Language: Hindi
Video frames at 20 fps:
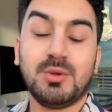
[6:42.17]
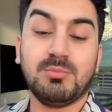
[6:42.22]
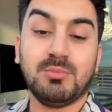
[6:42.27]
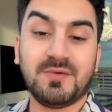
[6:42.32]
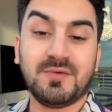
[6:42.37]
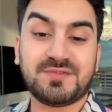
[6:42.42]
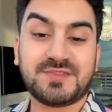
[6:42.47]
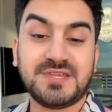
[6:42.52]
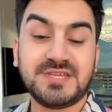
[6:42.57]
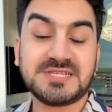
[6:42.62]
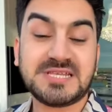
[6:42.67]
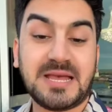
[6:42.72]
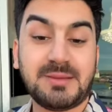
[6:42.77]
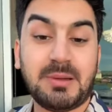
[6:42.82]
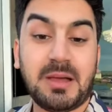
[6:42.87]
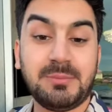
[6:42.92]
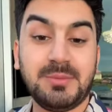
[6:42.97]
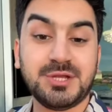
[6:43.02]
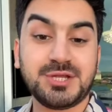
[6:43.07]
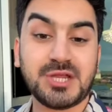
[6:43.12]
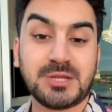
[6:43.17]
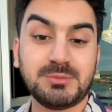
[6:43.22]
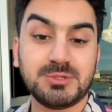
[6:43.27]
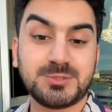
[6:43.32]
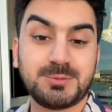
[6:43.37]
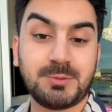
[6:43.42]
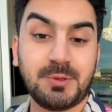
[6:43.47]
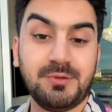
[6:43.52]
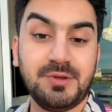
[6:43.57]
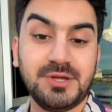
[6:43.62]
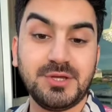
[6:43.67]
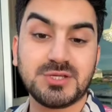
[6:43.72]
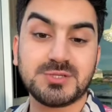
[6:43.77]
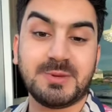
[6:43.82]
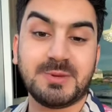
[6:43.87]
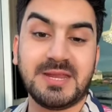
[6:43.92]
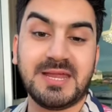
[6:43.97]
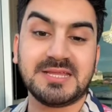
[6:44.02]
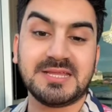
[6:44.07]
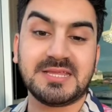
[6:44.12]
मुफ्ती साहब हमेशा मुझ पर वीडियोस
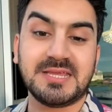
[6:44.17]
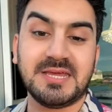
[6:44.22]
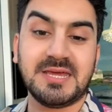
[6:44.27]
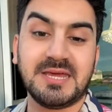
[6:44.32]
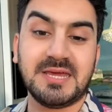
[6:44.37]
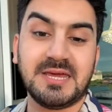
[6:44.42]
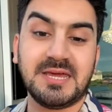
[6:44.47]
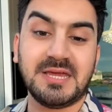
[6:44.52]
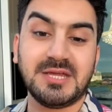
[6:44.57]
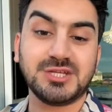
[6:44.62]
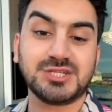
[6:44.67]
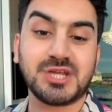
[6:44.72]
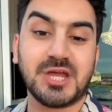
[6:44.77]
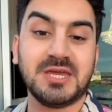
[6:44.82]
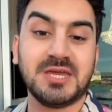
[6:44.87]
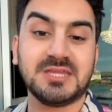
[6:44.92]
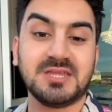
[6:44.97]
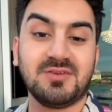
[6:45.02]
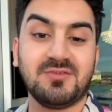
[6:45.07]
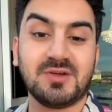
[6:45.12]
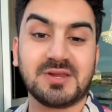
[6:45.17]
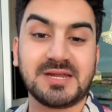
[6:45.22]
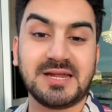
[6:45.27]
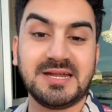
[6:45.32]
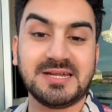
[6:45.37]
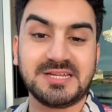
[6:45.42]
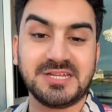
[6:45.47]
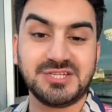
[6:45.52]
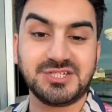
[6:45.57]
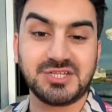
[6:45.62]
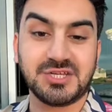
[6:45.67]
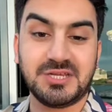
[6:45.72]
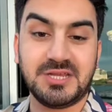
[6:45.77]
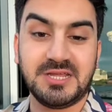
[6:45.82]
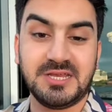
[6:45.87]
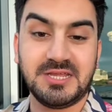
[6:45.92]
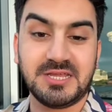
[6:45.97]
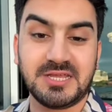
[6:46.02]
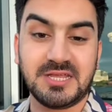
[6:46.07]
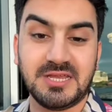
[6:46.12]
बनाते हैं शाहिद अनवर का अटेंशन
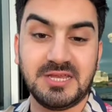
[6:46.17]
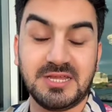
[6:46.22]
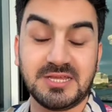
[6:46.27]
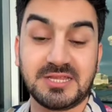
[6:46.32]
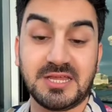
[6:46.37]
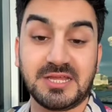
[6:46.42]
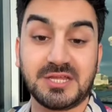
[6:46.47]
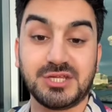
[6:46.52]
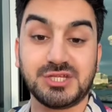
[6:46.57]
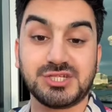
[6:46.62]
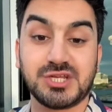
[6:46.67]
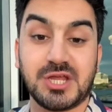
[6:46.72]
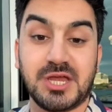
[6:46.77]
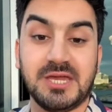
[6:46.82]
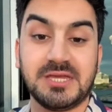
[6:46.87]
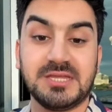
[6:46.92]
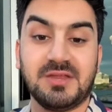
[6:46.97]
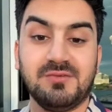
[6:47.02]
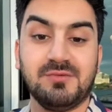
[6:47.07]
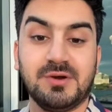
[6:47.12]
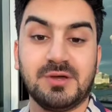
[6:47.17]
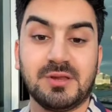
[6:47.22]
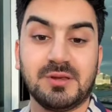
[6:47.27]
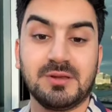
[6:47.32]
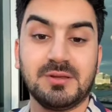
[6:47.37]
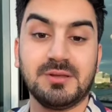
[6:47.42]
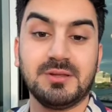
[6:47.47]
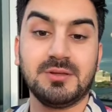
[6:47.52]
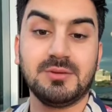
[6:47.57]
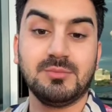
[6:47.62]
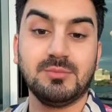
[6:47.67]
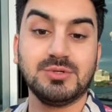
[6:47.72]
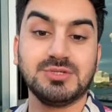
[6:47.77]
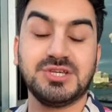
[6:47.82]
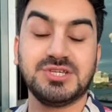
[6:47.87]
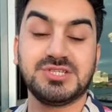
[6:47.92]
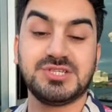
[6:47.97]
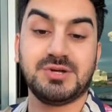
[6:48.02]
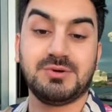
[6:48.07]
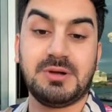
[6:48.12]
लेने के लिए ताकि शाहिद अनवर
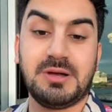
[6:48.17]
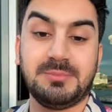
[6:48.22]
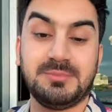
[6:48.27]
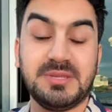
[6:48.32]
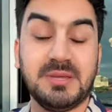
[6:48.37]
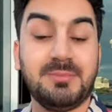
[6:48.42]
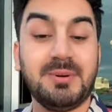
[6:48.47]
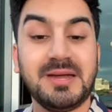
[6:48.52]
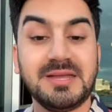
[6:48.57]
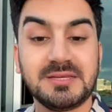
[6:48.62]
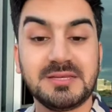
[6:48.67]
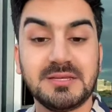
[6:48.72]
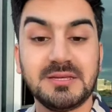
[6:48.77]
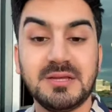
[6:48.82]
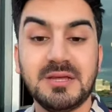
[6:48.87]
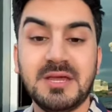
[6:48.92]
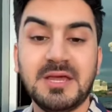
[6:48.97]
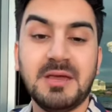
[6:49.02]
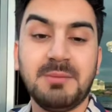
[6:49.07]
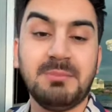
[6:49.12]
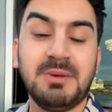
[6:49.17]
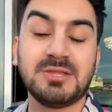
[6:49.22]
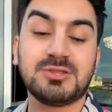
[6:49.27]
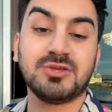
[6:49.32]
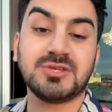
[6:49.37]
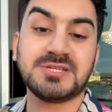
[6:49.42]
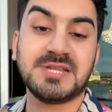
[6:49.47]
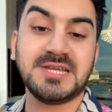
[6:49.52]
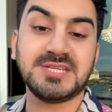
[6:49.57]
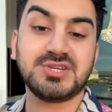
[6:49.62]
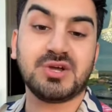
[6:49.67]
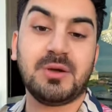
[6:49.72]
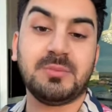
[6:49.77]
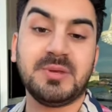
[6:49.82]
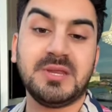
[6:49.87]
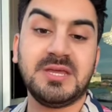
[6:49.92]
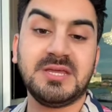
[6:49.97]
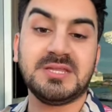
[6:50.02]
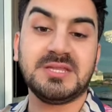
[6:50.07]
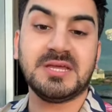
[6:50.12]
मुझे जवाब दे बट मैं तो इसलिए जवाब
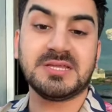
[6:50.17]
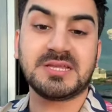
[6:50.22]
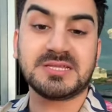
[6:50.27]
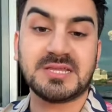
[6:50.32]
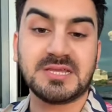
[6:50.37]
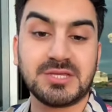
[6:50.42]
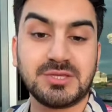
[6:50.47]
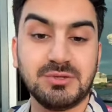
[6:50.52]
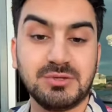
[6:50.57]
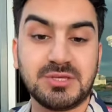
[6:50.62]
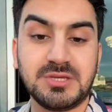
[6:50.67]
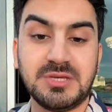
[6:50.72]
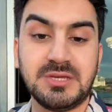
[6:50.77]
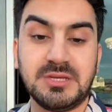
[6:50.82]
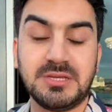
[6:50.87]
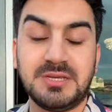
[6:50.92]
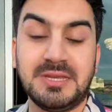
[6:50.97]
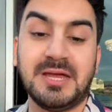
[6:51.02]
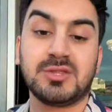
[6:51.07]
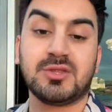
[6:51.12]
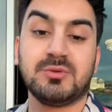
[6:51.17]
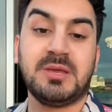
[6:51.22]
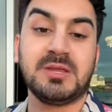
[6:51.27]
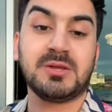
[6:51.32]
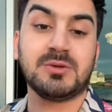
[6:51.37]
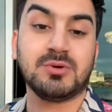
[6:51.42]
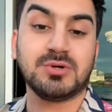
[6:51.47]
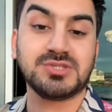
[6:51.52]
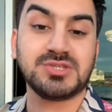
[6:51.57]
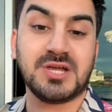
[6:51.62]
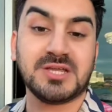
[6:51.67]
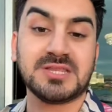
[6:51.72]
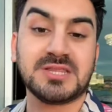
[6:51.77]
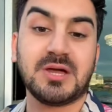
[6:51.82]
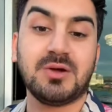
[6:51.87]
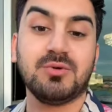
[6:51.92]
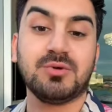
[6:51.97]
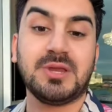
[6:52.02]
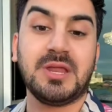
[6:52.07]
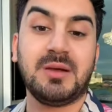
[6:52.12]
नहीं देता था क्योंकि ना तो मैं इनको
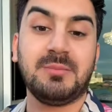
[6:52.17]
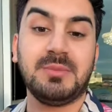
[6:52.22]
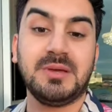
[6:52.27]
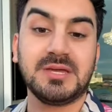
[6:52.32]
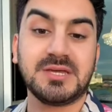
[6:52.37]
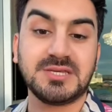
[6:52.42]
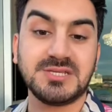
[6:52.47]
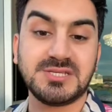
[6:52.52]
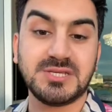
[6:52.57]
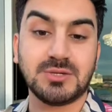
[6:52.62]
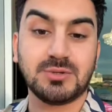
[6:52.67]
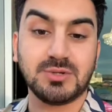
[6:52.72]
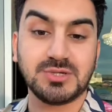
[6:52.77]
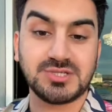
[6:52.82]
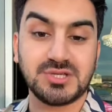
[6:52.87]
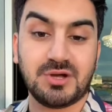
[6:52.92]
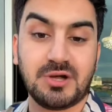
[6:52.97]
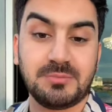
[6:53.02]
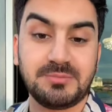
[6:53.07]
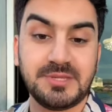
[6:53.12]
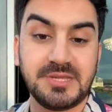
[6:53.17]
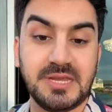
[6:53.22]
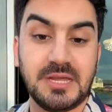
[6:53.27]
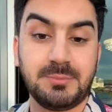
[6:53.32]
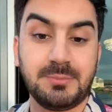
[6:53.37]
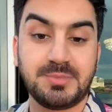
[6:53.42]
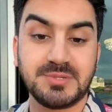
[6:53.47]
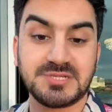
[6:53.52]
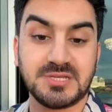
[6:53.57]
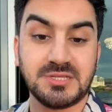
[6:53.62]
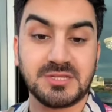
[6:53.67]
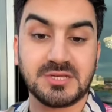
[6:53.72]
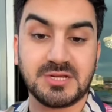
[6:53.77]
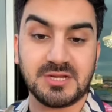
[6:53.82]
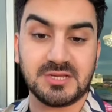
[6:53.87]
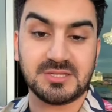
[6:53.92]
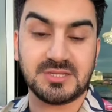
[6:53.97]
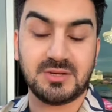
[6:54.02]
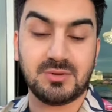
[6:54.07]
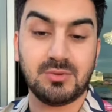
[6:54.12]
जानता हूँ ना मैं किसी को जवाब देना पसंद
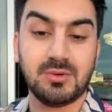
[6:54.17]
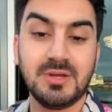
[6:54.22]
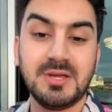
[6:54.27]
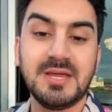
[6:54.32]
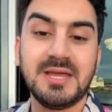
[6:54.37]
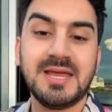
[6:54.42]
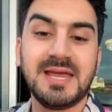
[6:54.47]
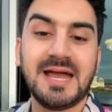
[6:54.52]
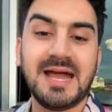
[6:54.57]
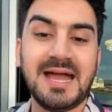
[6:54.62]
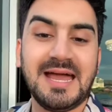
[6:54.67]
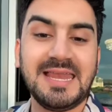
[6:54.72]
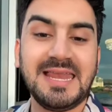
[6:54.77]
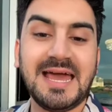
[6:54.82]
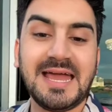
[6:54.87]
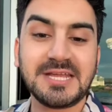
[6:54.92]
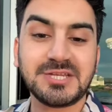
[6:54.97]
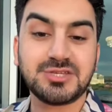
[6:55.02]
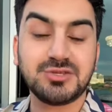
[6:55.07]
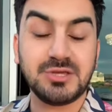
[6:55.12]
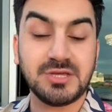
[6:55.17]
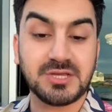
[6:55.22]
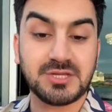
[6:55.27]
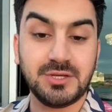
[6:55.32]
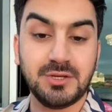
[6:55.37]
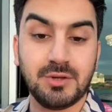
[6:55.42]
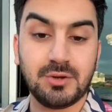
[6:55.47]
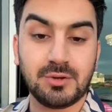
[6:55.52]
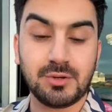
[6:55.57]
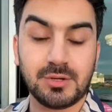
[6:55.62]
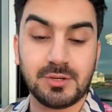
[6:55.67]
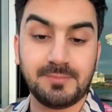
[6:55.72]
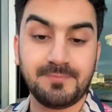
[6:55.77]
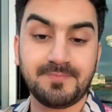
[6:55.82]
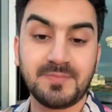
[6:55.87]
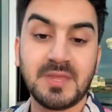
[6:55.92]
करता हूँ आई लाइक टू इग्नोर